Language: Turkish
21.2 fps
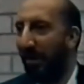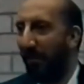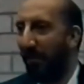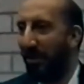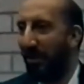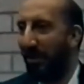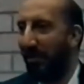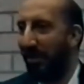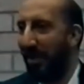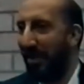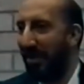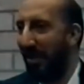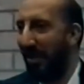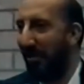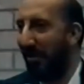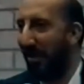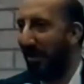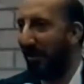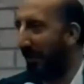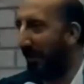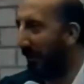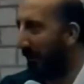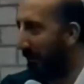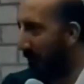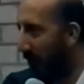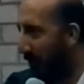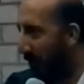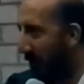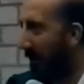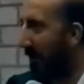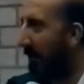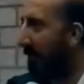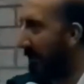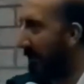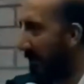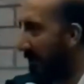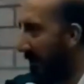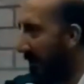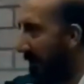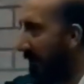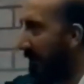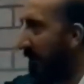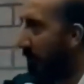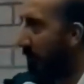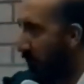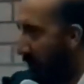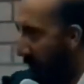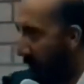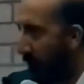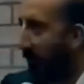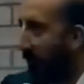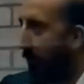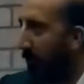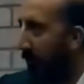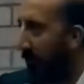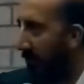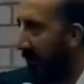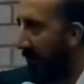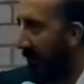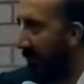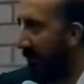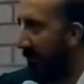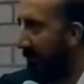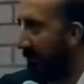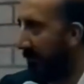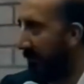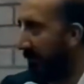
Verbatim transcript: Bayrampaşa Belediye Başkanı gibi çöp arabasına binip çöp toplayacağız.